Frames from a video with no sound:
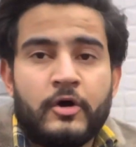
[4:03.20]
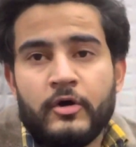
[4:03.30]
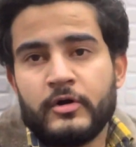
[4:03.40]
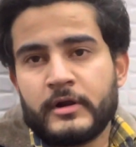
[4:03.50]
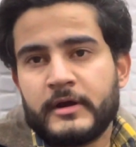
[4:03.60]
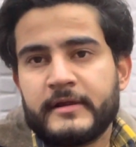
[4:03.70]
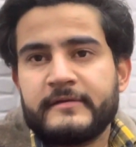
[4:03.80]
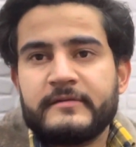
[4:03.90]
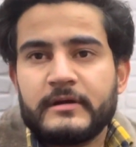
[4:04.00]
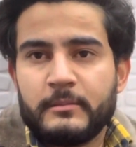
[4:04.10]
और अगर
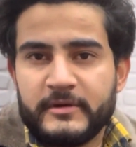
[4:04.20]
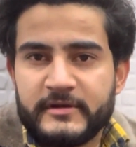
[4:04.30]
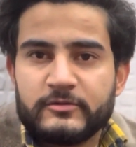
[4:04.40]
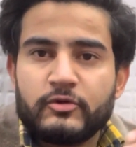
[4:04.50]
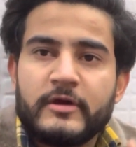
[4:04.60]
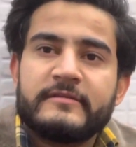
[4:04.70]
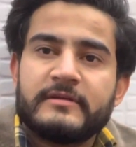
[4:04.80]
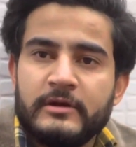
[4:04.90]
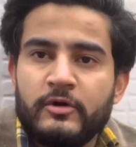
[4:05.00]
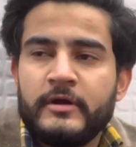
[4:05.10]
किसी का बजट थोड़ा इससे
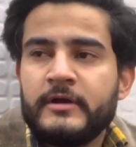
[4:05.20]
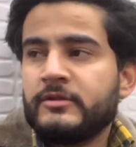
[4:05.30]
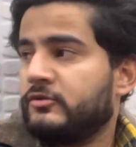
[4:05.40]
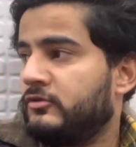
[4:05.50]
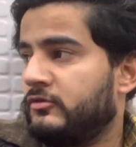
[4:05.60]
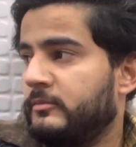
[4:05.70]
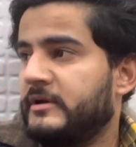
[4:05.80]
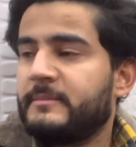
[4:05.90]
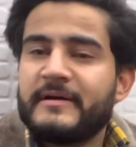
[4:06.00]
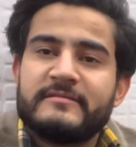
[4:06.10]
लो है तो
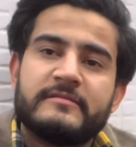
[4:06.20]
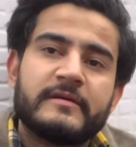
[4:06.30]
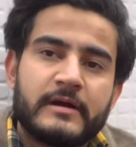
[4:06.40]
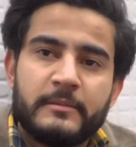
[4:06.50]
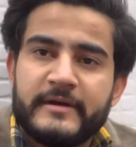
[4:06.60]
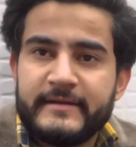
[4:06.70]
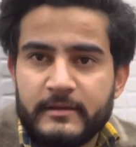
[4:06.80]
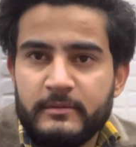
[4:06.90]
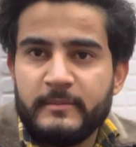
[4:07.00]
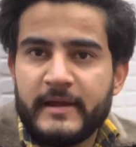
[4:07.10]
मेरे पास इससे कम रेट के
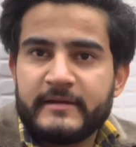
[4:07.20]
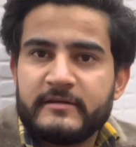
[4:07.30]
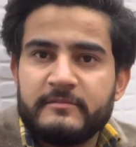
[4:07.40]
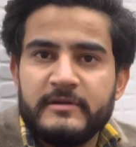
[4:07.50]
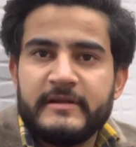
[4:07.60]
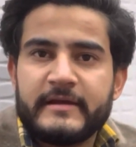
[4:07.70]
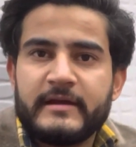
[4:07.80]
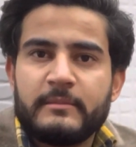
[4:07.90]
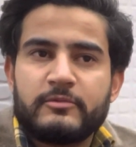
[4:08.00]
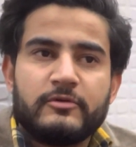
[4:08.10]
भी ब्लैंकेट्स मिल जाएंगे
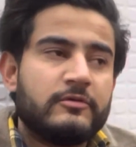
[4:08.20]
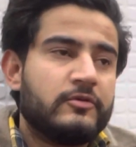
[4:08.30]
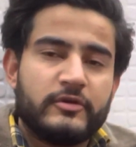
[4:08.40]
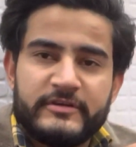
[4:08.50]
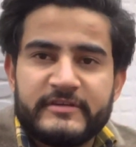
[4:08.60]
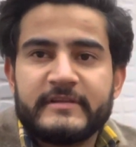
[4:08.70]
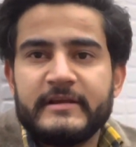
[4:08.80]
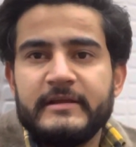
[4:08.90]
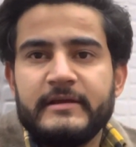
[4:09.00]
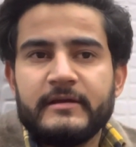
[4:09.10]
आपको डोनेशन के
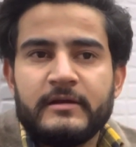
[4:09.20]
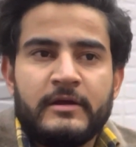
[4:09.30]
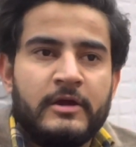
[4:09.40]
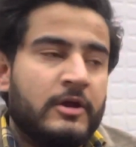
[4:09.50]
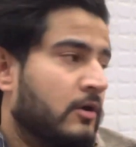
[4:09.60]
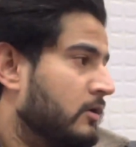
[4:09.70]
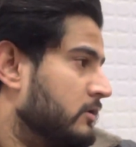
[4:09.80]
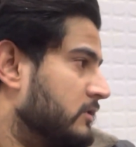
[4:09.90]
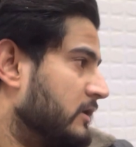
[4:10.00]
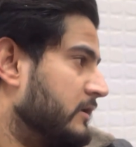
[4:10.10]
लिए
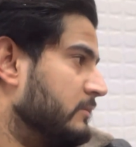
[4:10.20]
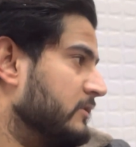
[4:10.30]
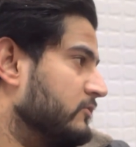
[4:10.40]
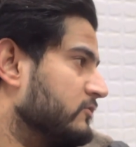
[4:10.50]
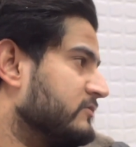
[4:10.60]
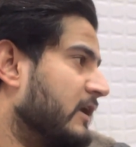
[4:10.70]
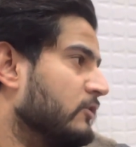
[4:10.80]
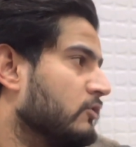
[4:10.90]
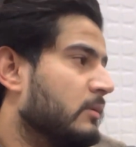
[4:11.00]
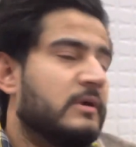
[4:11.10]
तकरीबन जो स्टार्ट
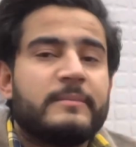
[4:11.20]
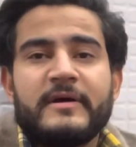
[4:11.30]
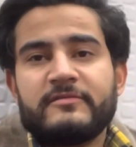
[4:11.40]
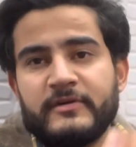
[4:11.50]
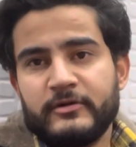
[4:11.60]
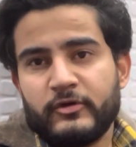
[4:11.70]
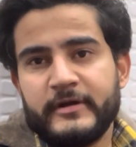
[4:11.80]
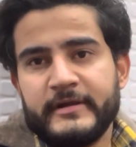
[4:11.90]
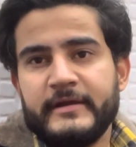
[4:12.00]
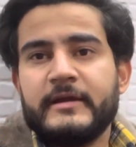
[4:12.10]
होगा मेरे पास वन
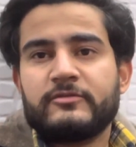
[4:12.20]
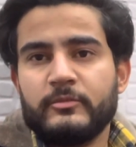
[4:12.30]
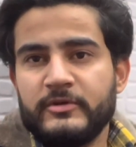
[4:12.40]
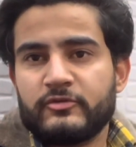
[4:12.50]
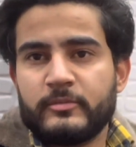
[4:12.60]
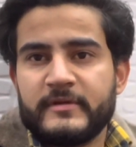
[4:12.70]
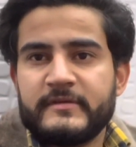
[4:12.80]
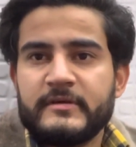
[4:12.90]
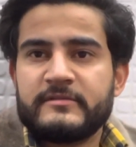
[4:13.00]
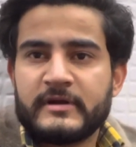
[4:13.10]
ट्वेंटी एक सौ बीस रुपये
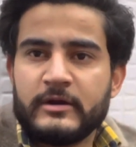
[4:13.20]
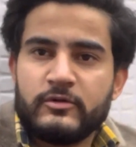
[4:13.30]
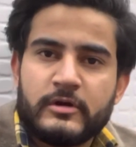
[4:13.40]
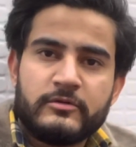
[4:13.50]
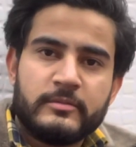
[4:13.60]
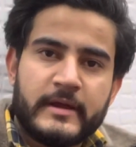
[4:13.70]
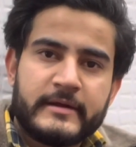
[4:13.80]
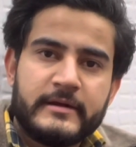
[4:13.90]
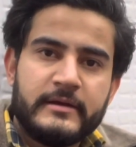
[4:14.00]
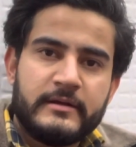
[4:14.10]
से स्टार्ट होगा जो
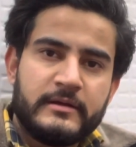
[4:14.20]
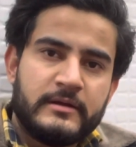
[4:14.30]
ब्लैंकेट